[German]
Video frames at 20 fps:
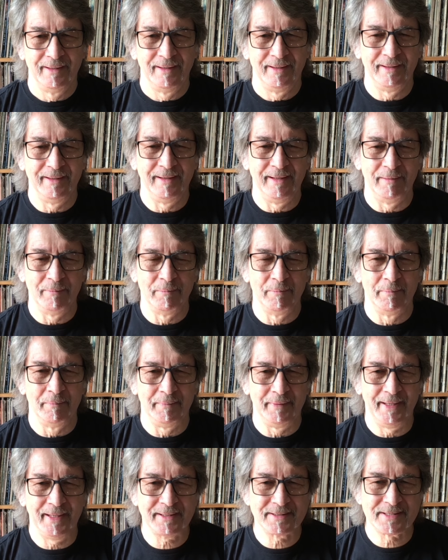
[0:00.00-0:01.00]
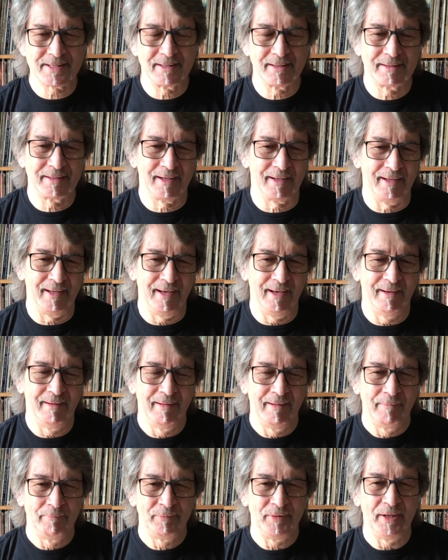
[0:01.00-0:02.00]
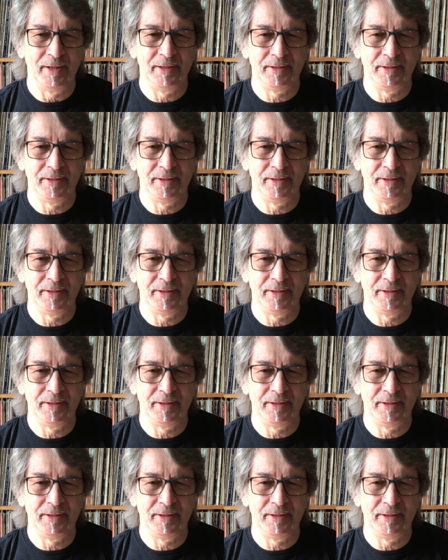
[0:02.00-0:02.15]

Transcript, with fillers: In dem nächsten Teil, den